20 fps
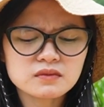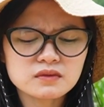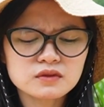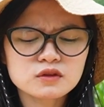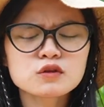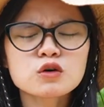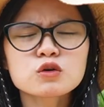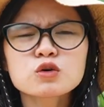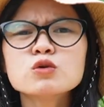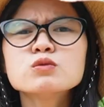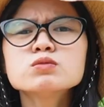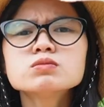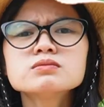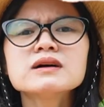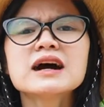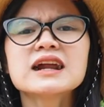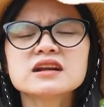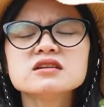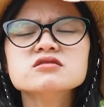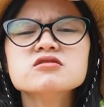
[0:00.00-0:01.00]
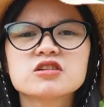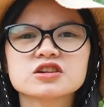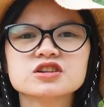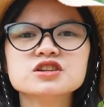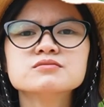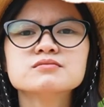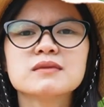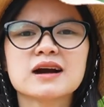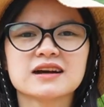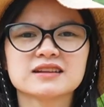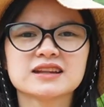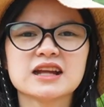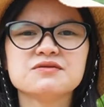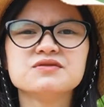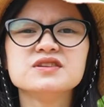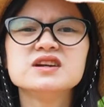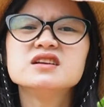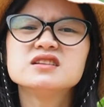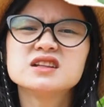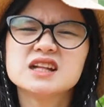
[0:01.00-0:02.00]
nó cũng ăn được nhưng mà tại
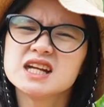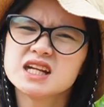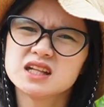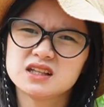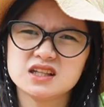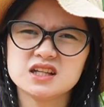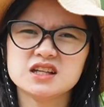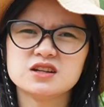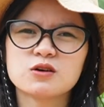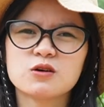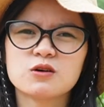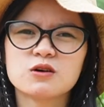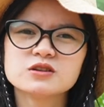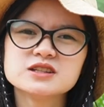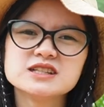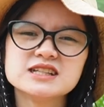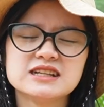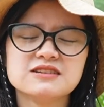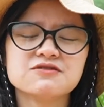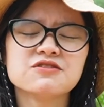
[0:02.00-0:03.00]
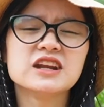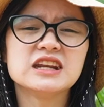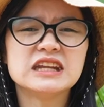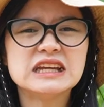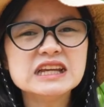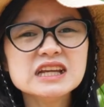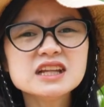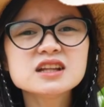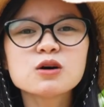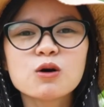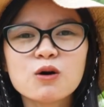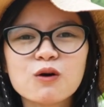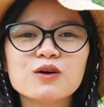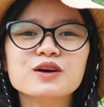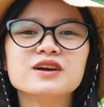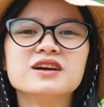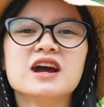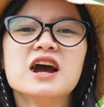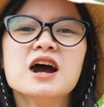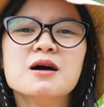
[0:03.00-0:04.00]
vì thịt thì nó chỉ phần ít
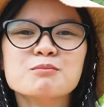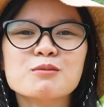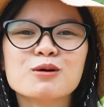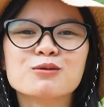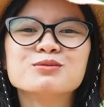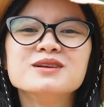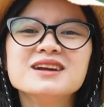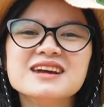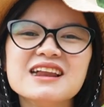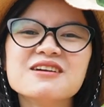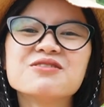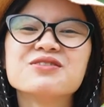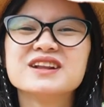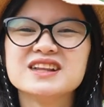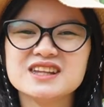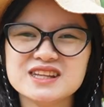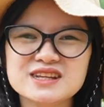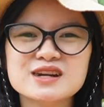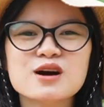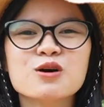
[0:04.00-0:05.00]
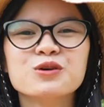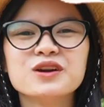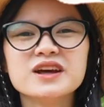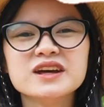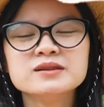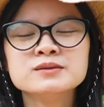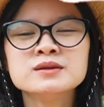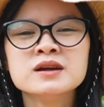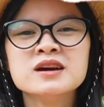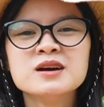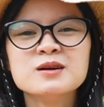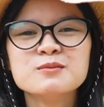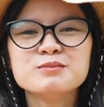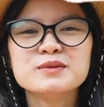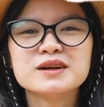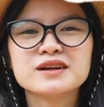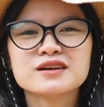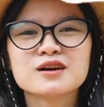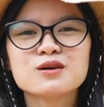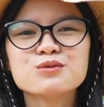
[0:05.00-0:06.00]
thôi mộc nghĩ là phần nhiều nên
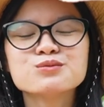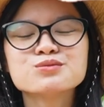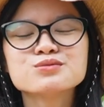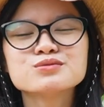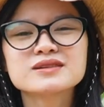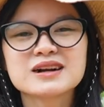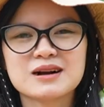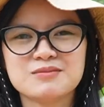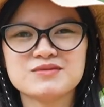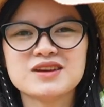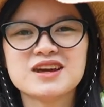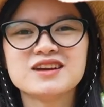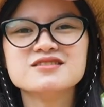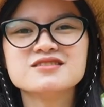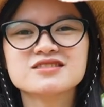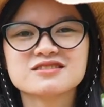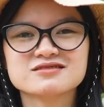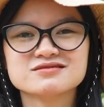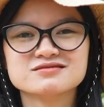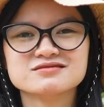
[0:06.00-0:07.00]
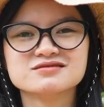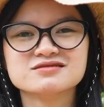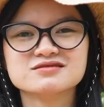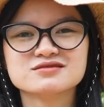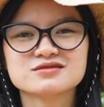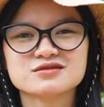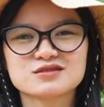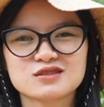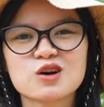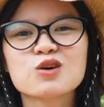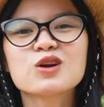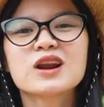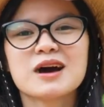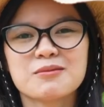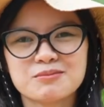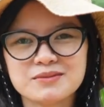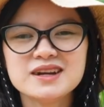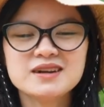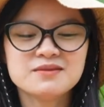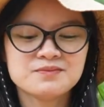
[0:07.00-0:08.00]
mình không cảm nhận được ừ, ngon
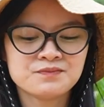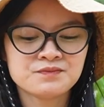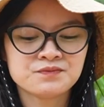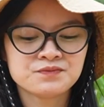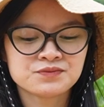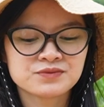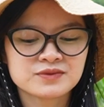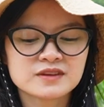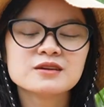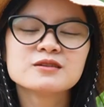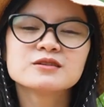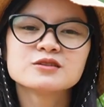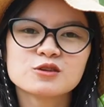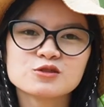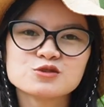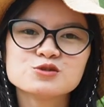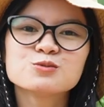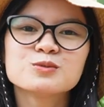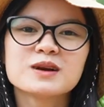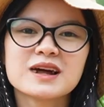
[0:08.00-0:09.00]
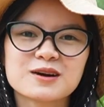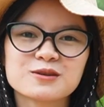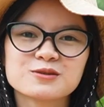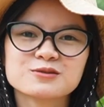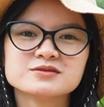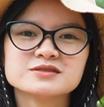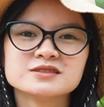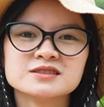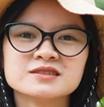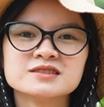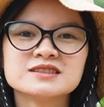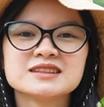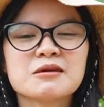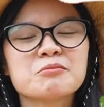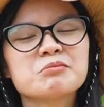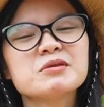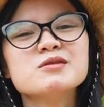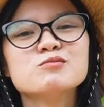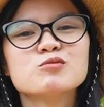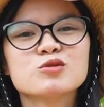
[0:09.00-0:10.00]
lắm ấy nhưng nói chung là
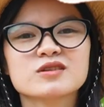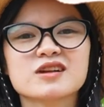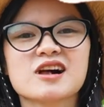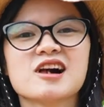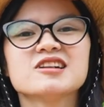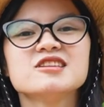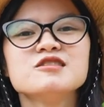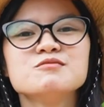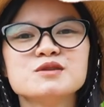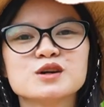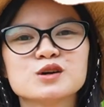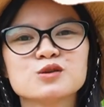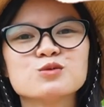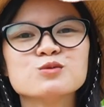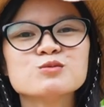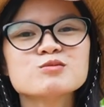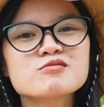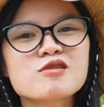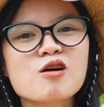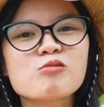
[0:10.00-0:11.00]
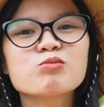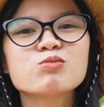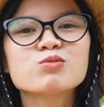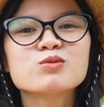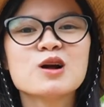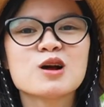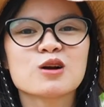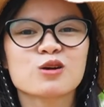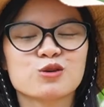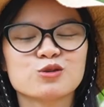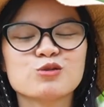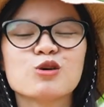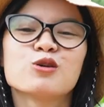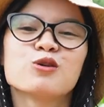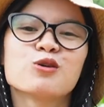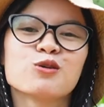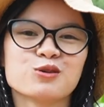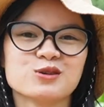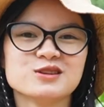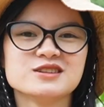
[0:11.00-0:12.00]
5.000 một cái thì mình cũng không có đòi
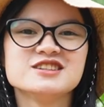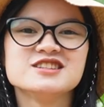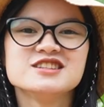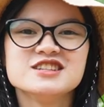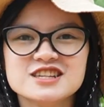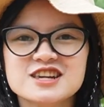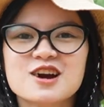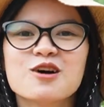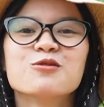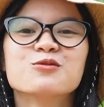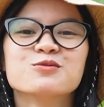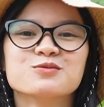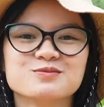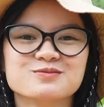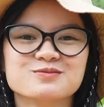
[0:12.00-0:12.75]
hỏi gì nhiều